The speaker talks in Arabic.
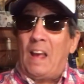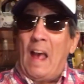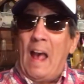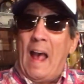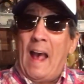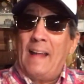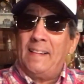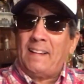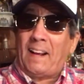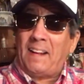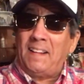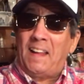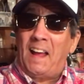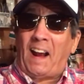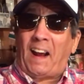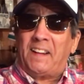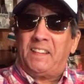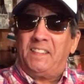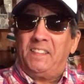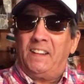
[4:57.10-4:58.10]
هذاك
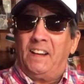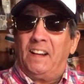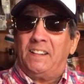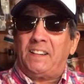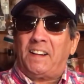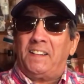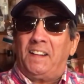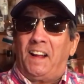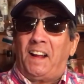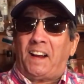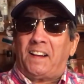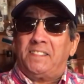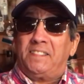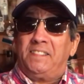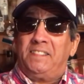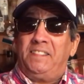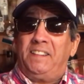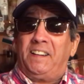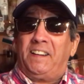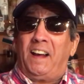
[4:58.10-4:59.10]
العقد هذاك
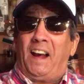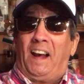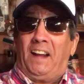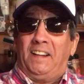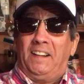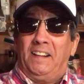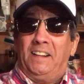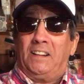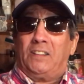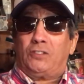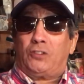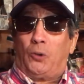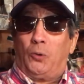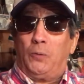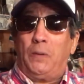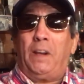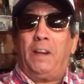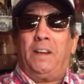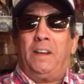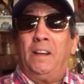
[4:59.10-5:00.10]
العقد النكاح
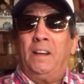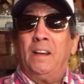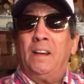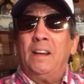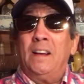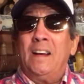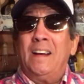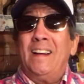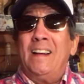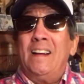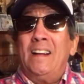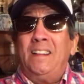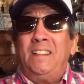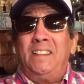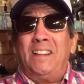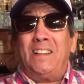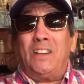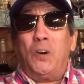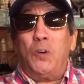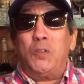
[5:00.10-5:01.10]
الالكتروني
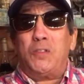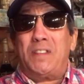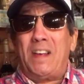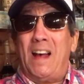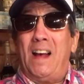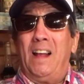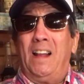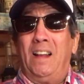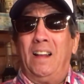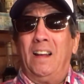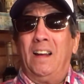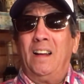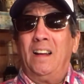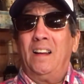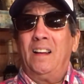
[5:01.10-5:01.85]
لانه سهل